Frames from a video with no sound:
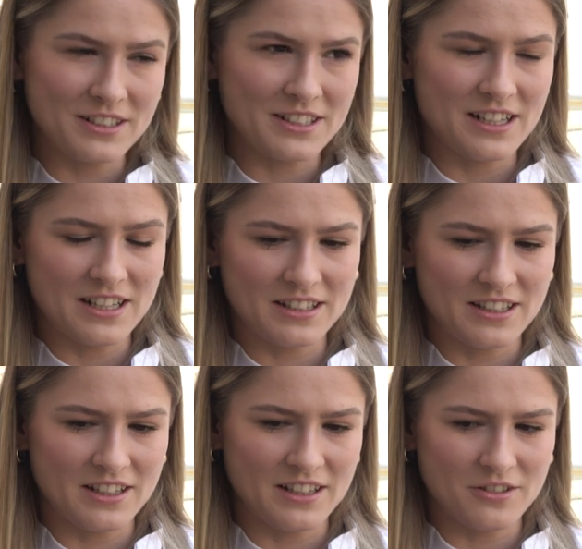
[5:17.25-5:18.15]
za
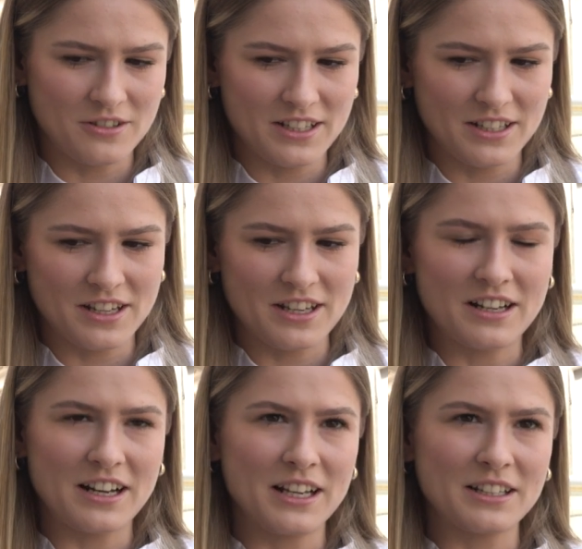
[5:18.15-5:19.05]
te kolejne
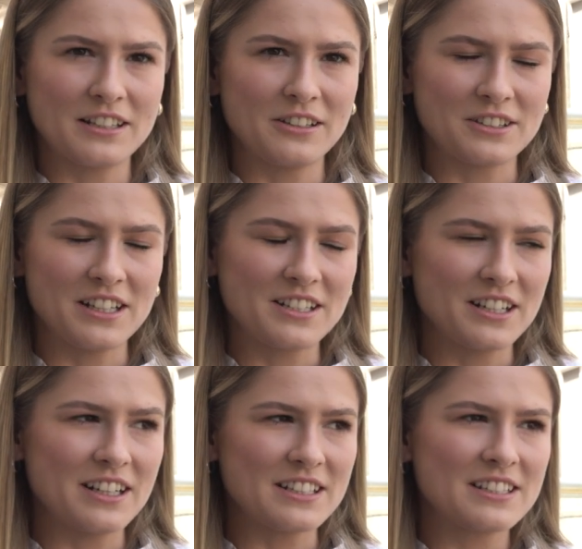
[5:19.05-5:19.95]
kilka lat Los
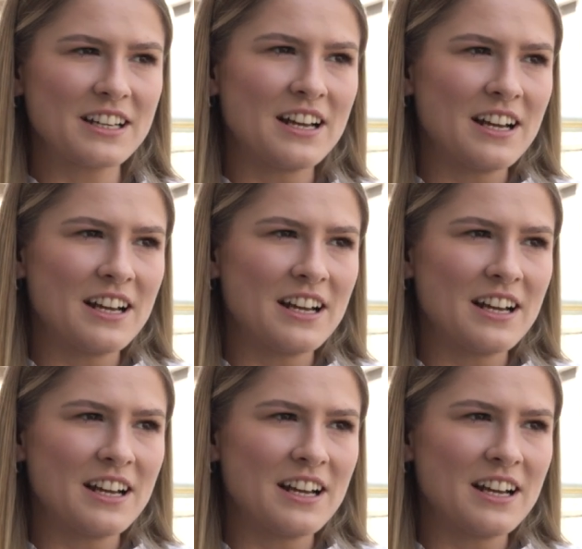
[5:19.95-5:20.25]
Angeles.